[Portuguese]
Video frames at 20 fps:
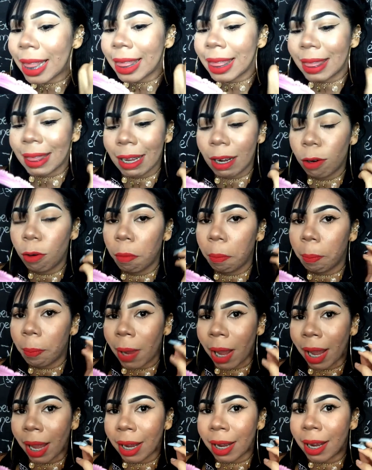Não
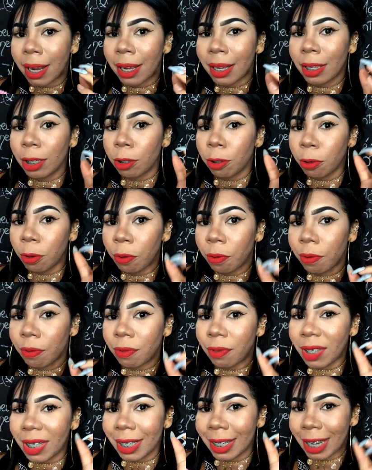pega no
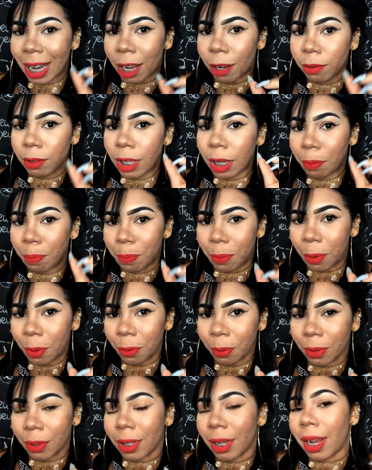final da
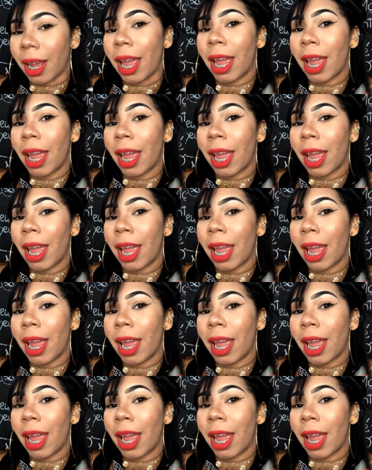ponta.